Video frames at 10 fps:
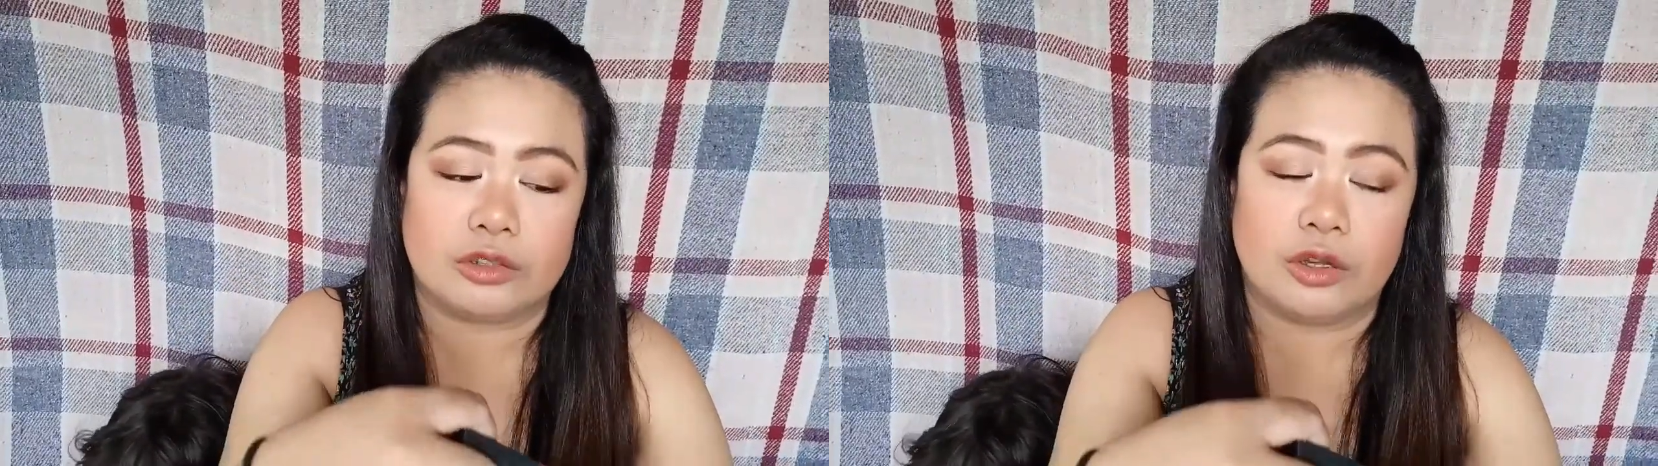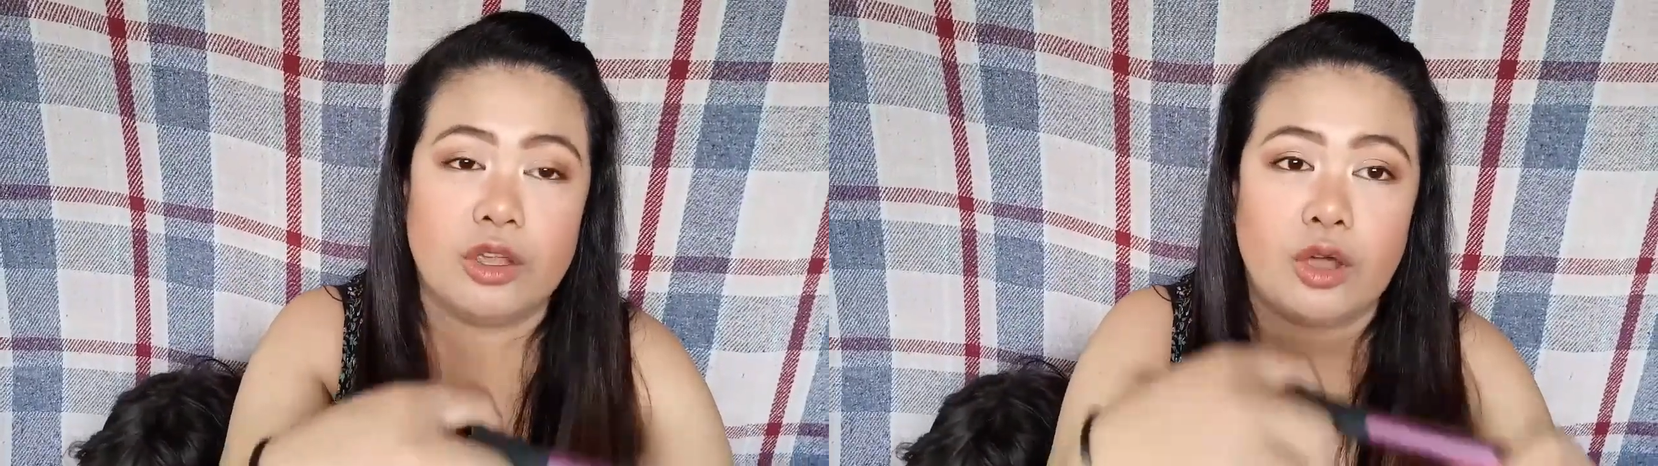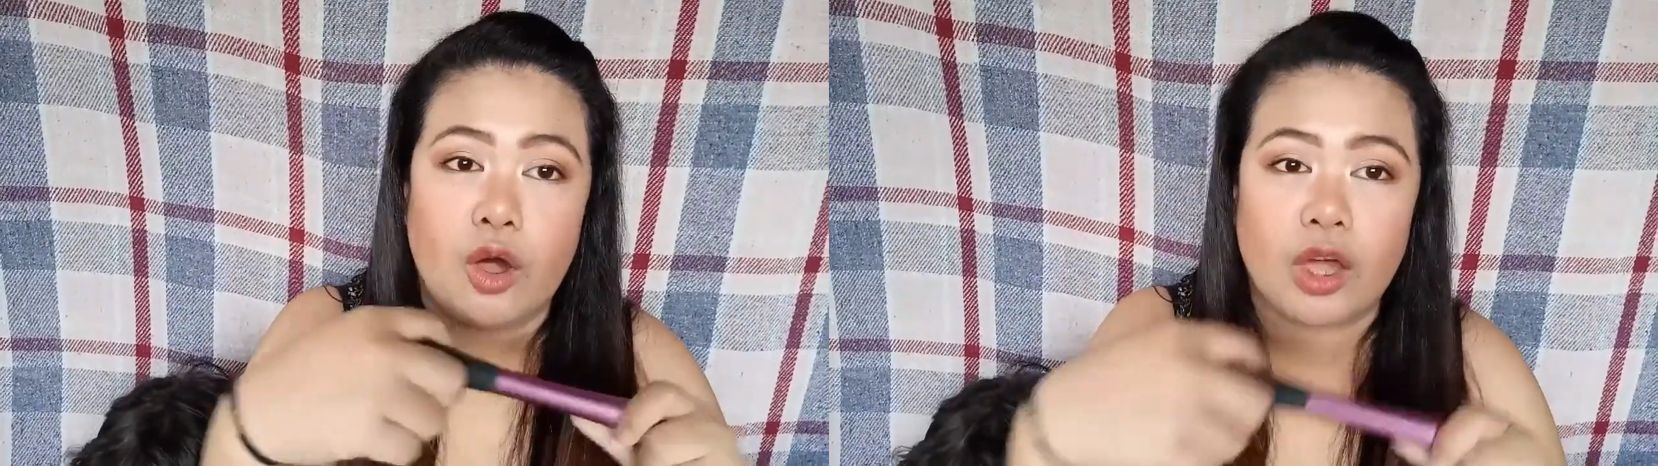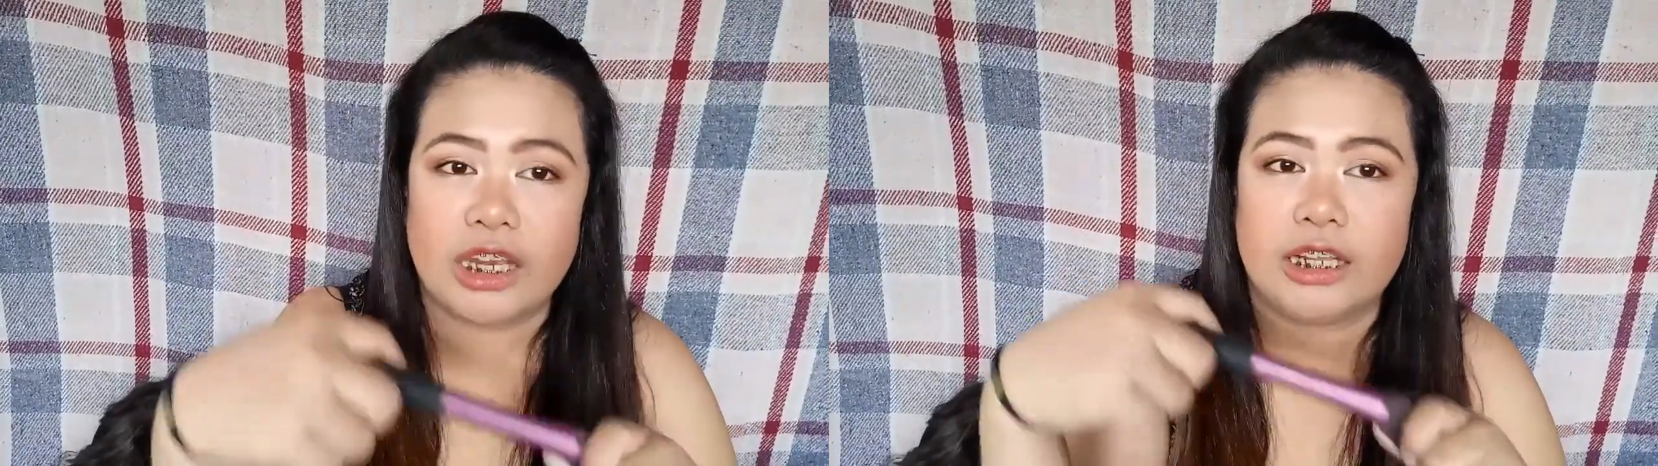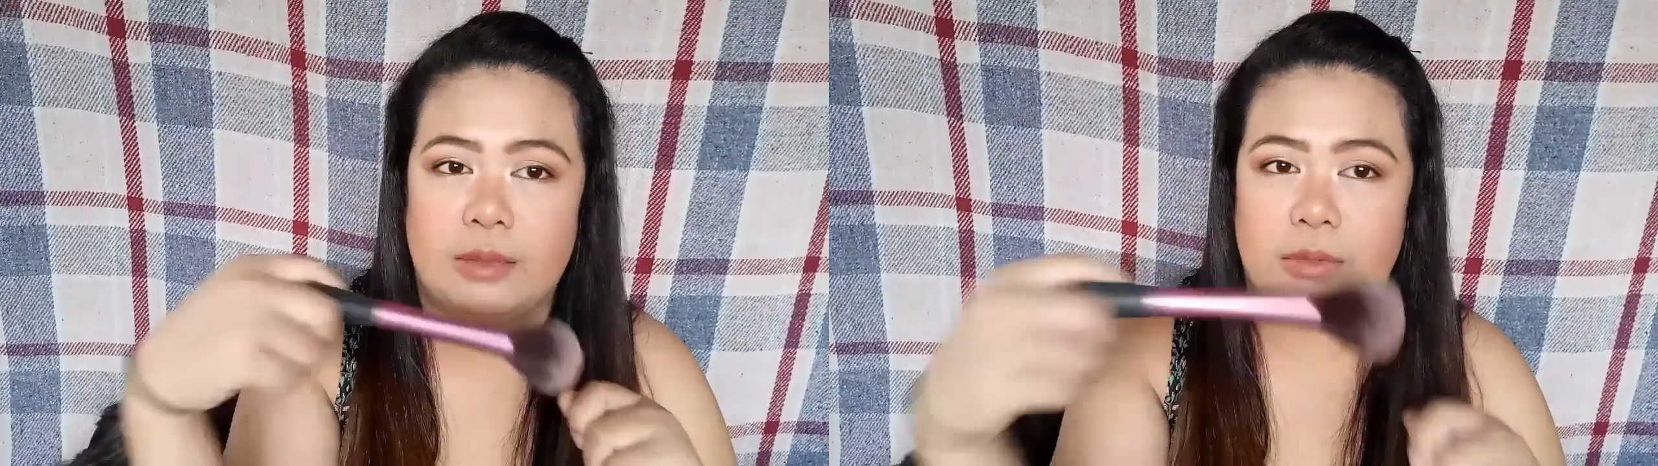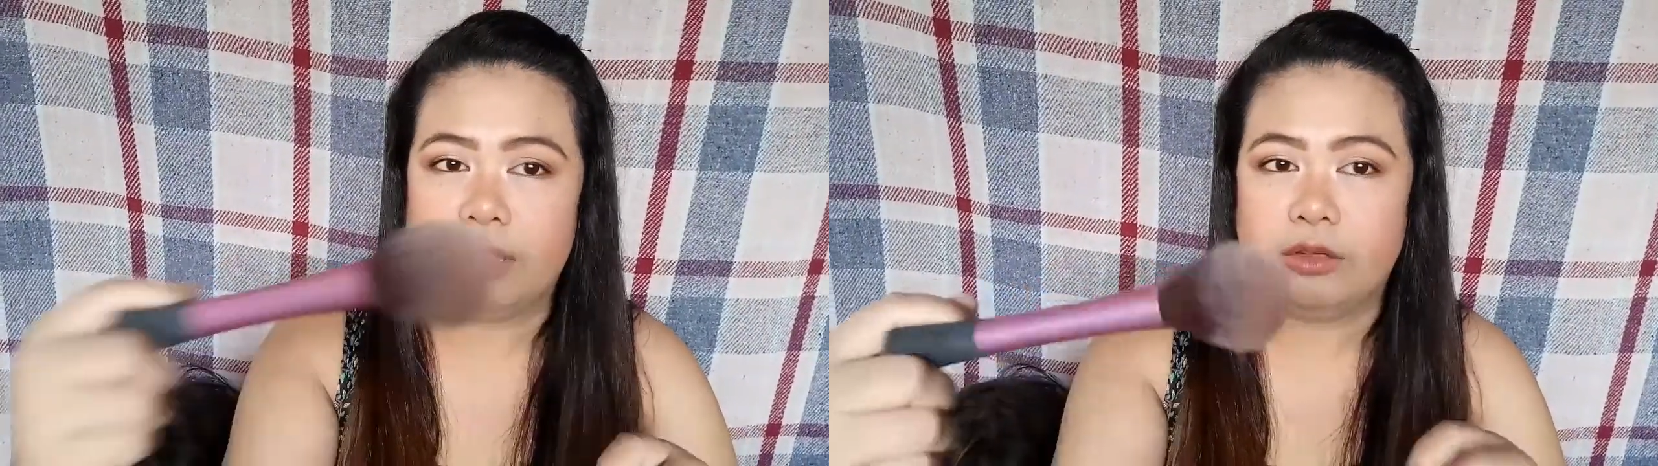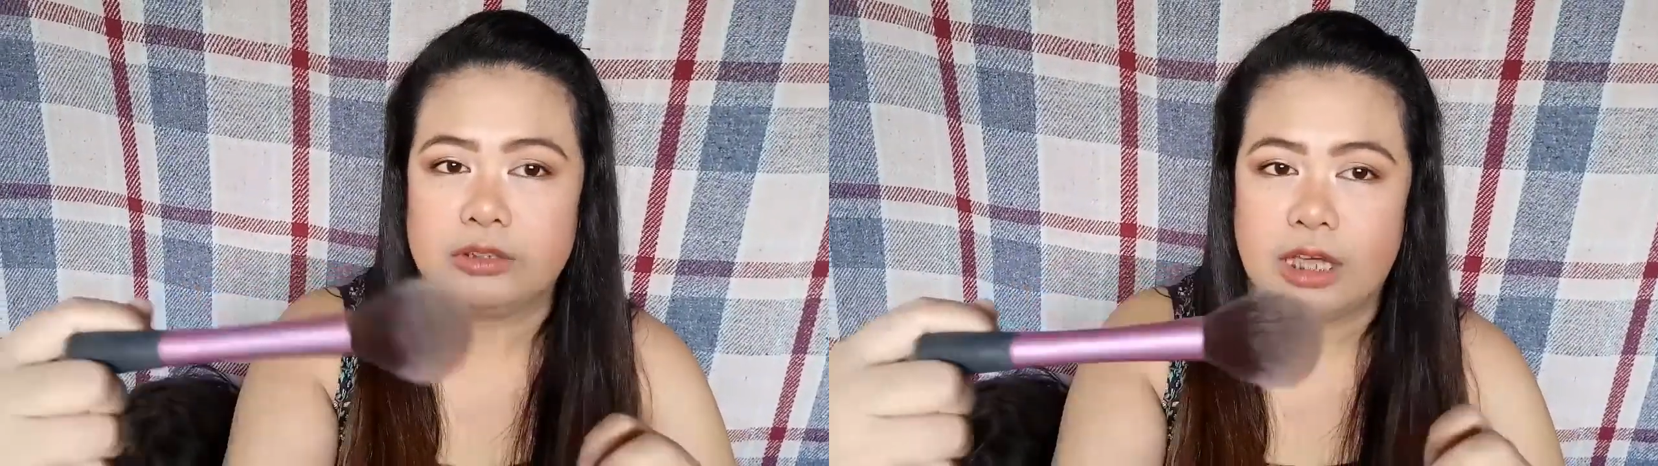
Kaso, okay lang naman daw